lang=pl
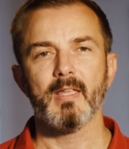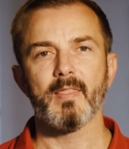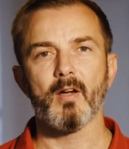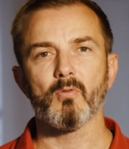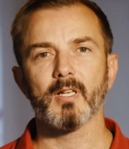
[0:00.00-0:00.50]

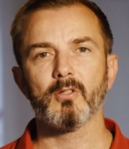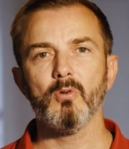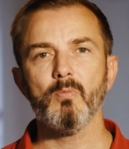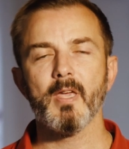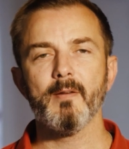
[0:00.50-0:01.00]
Nauka to
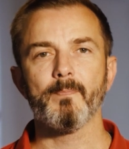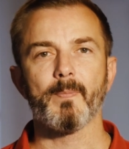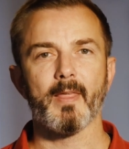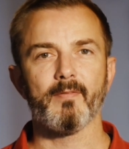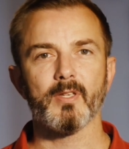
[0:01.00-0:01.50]
lubię
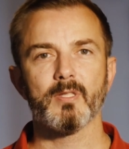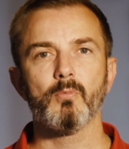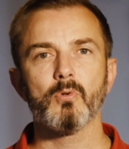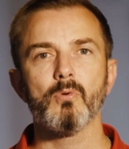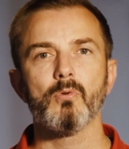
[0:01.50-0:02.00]
na
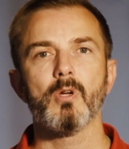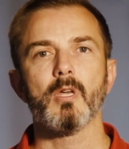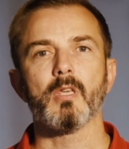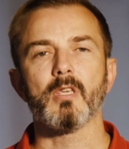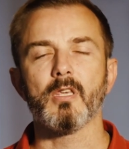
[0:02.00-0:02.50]
Facebooku
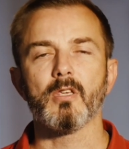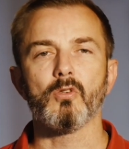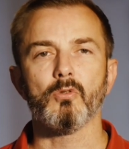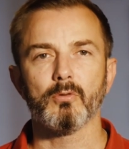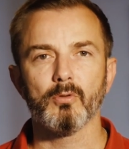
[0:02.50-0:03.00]
i
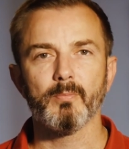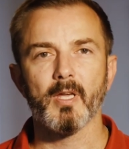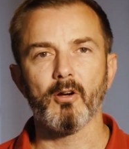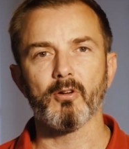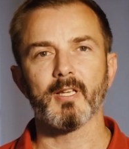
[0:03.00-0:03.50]

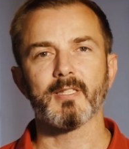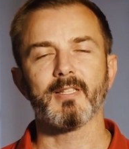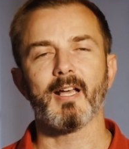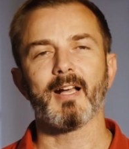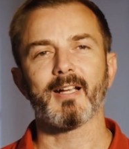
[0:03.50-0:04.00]
YouTubie oraz
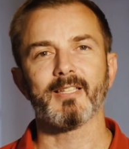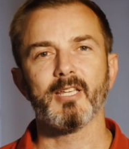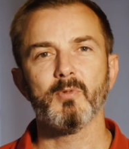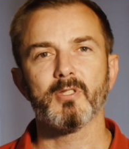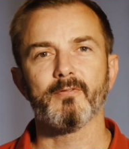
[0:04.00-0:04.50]
na
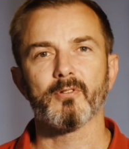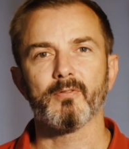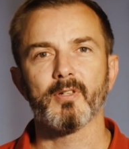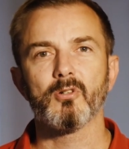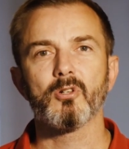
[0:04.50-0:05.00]
Akademii
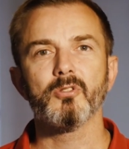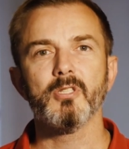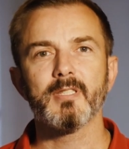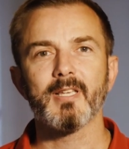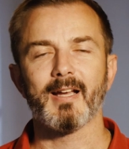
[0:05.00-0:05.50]
Cyfrowego
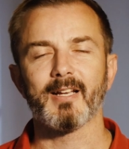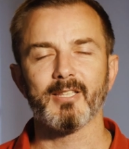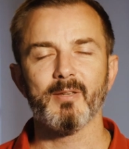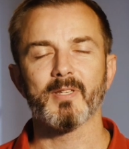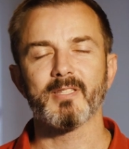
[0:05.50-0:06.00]
Rodzica,
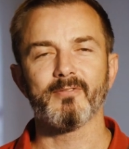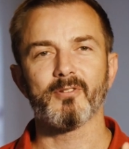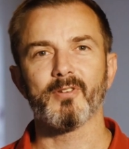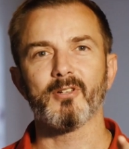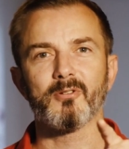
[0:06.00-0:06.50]

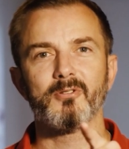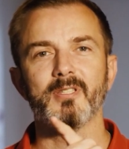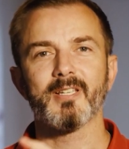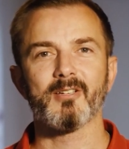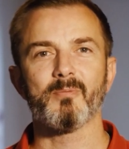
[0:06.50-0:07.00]

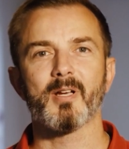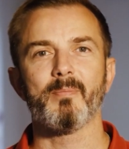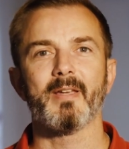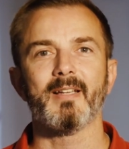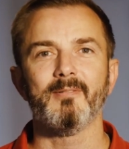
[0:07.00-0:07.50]

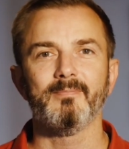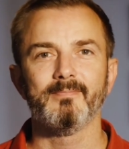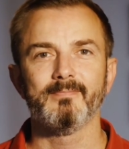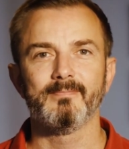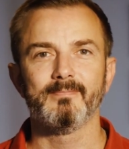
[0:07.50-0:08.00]
AkademiaCyfrowegoRodzica.pl.